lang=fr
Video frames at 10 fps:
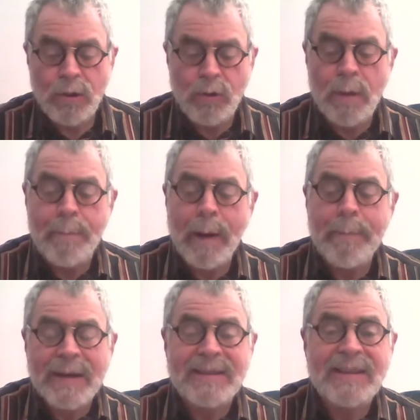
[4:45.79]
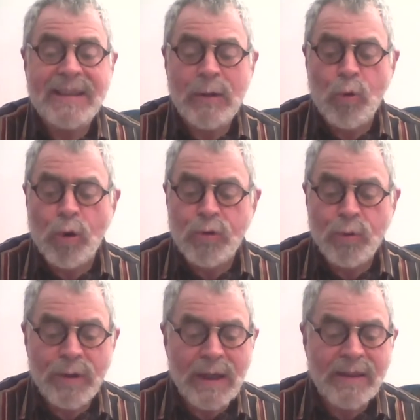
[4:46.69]
de ne pas persister ou
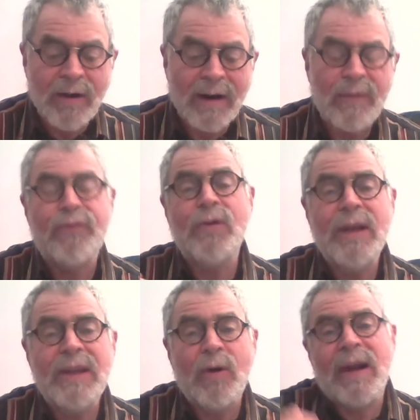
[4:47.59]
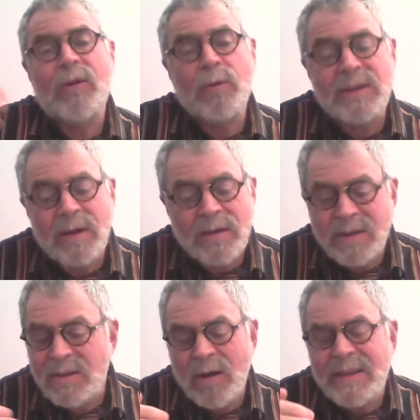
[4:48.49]
retourner dans la folie, dans l'inconstance,
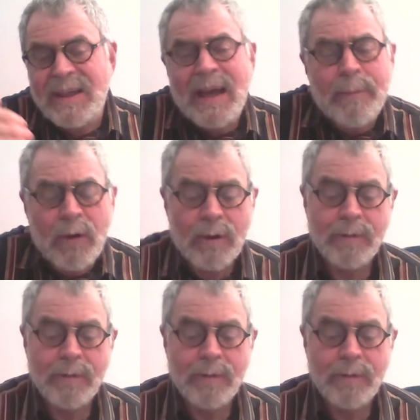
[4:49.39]
dans les égarements.